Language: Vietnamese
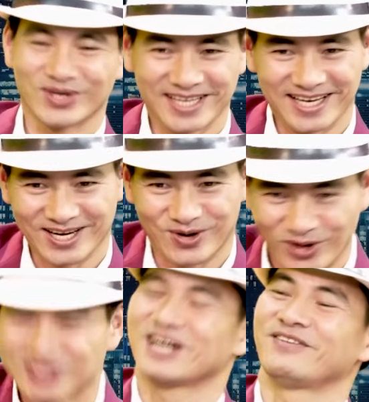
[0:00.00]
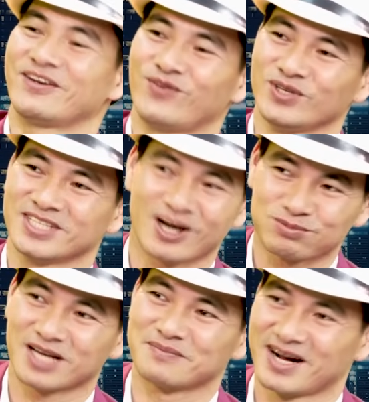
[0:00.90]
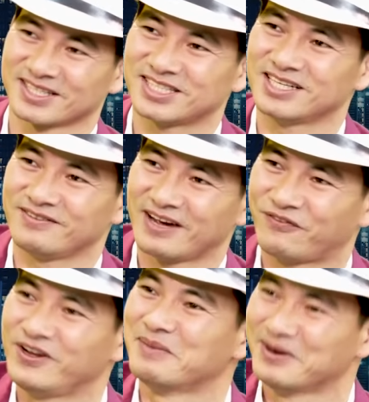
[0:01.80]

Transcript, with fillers: tôi thì lại có chơi với anh vũ nhưng không thân bằng chơi với anh phi